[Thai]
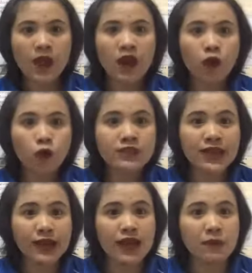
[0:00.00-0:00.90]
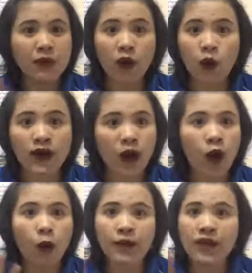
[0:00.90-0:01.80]
คุณสังเกตไหมว่าคนเรา
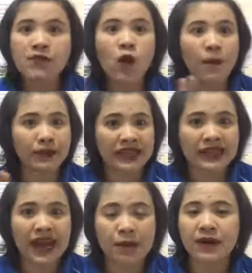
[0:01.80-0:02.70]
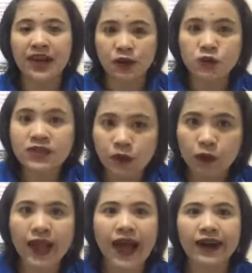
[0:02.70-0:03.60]
เขาไม่ได้มีความปรารถนาเหมือนกันทุกสิ่งทุก
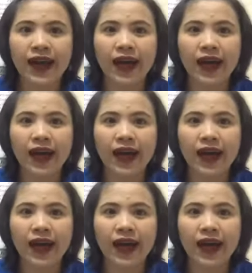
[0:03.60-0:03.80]
อย่างนะ